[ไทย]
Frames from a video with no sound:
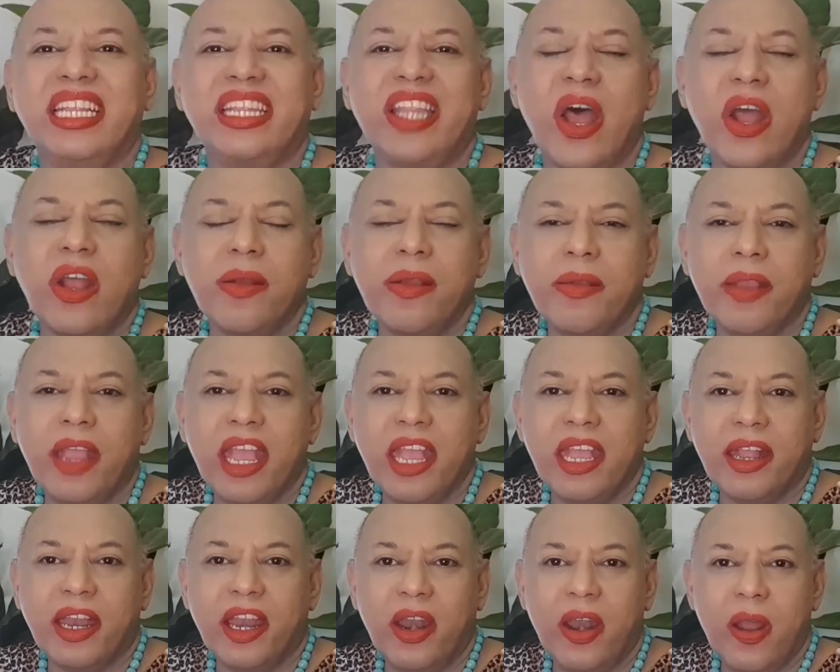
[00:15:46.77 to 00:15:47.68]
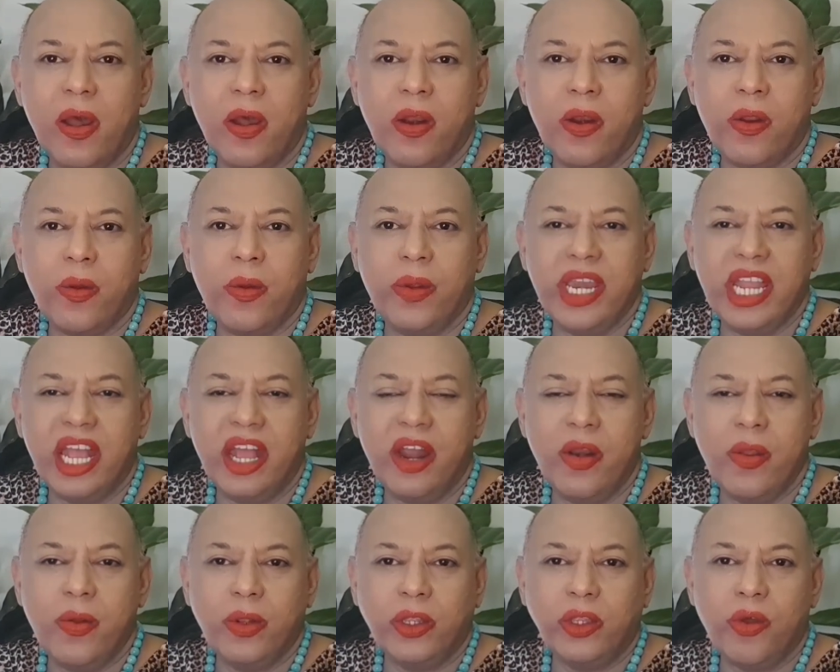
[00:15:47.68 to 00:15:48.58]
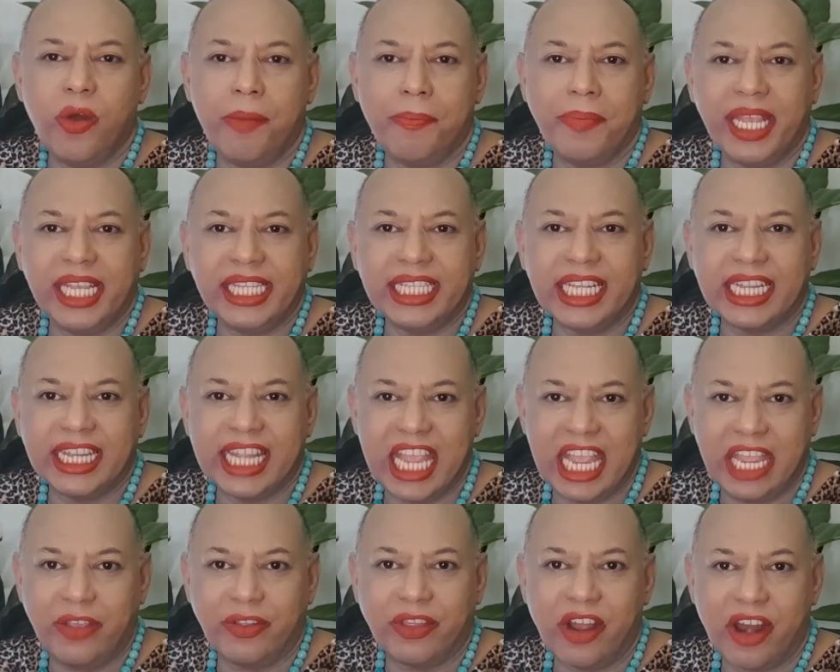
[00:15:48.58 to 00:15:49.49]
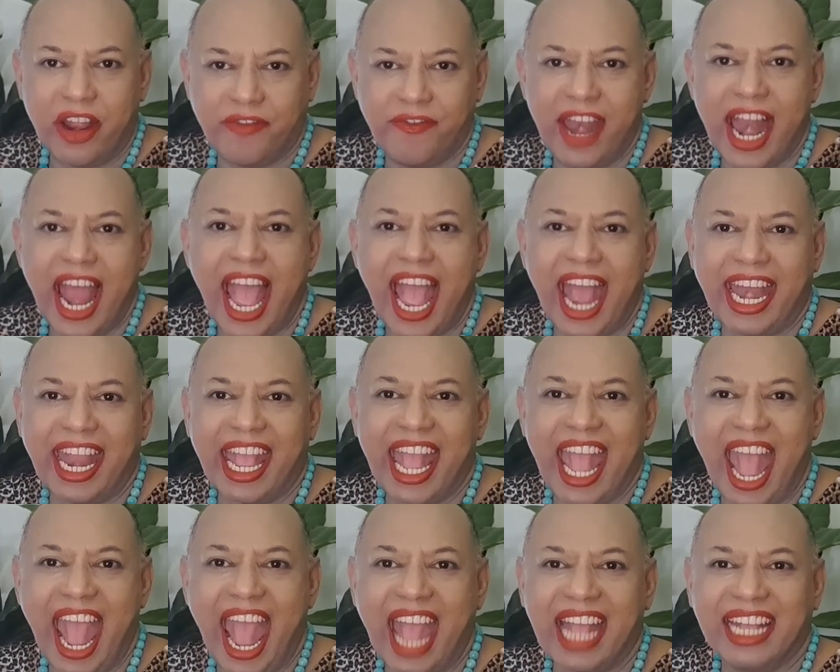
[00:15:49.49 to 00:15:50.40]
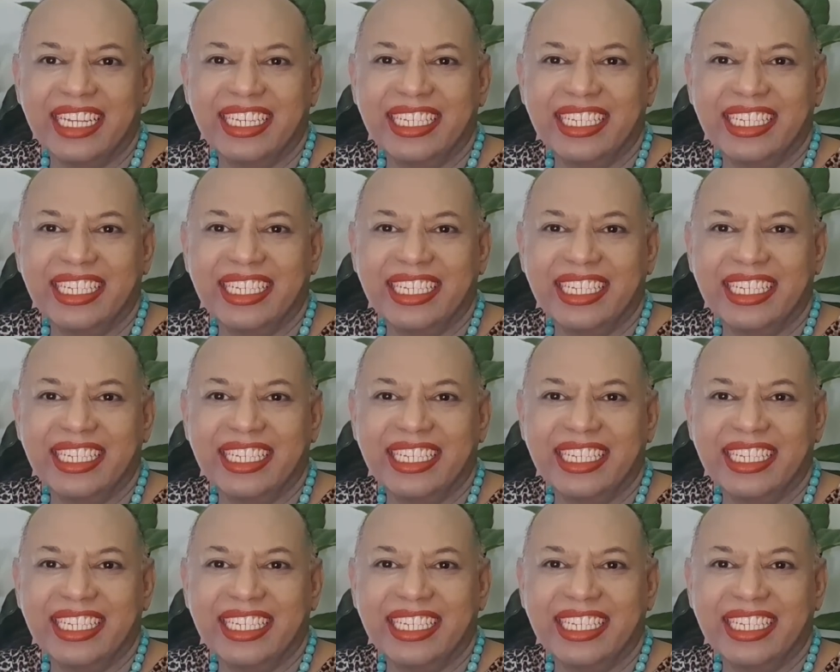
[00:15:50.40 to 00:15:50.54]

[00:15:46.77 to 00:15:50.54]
ต้องรู้เนื้อรู้ตัวมีสติอยู่ตลอดเวลานะคะ